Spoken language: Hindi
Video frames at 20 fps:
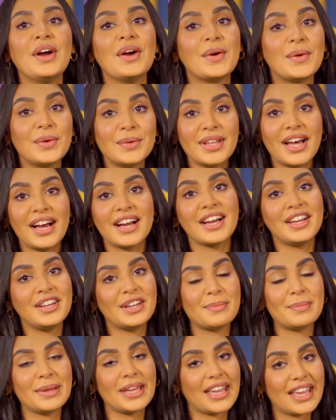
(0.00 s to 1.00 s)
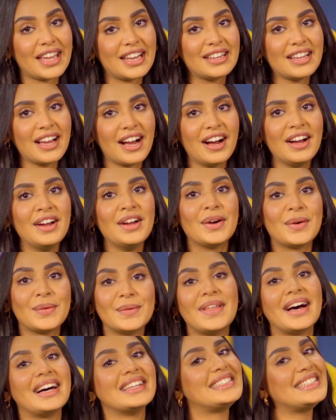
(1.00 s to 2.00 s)
खुदा का नबी एलिया
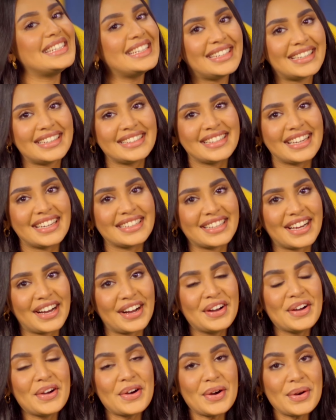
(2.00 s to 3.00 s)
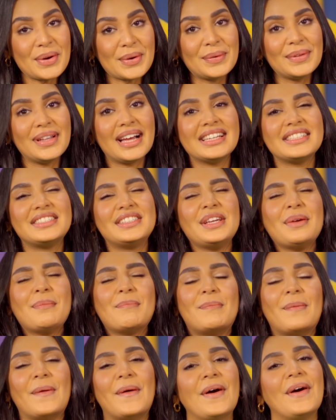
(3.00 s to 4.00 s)
खुदा से डरता था और खुदा से
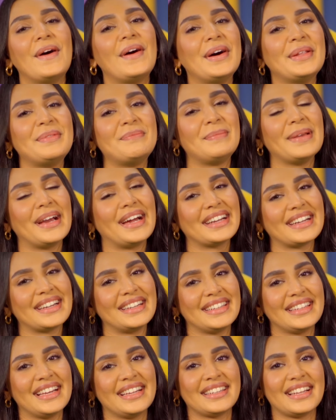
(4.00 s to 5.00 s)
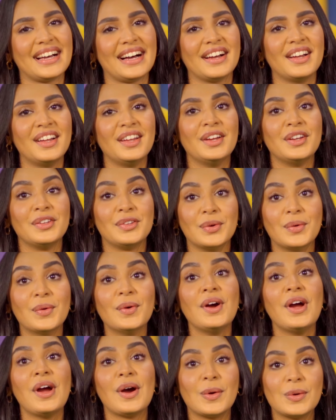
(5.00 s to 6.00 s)
बहुत प्यार करता था तो
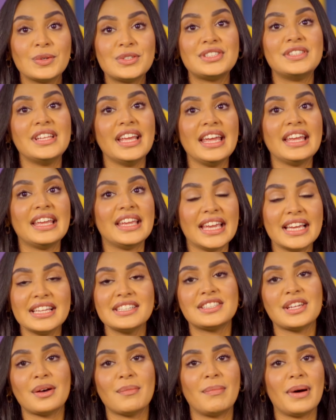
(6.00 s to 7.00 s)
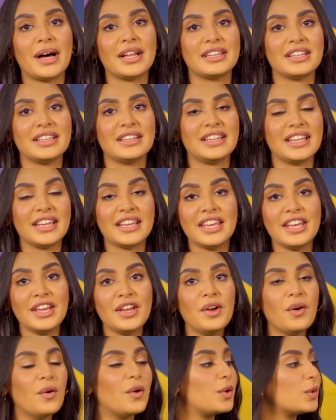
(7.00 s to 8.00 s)
उसने ये सब बातें देखी
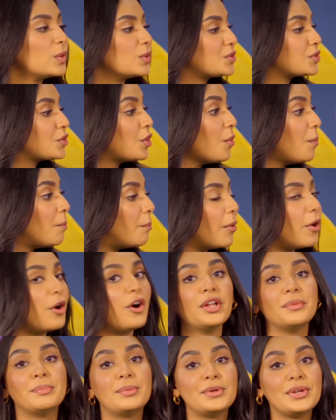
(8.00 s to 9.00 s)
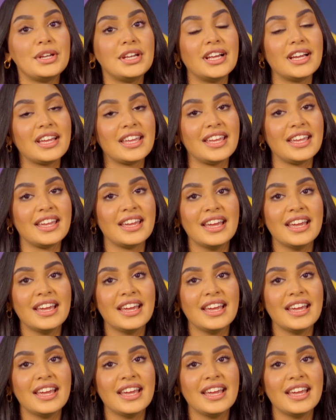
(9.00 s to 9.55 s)
और उसको बहुत बुरी लगी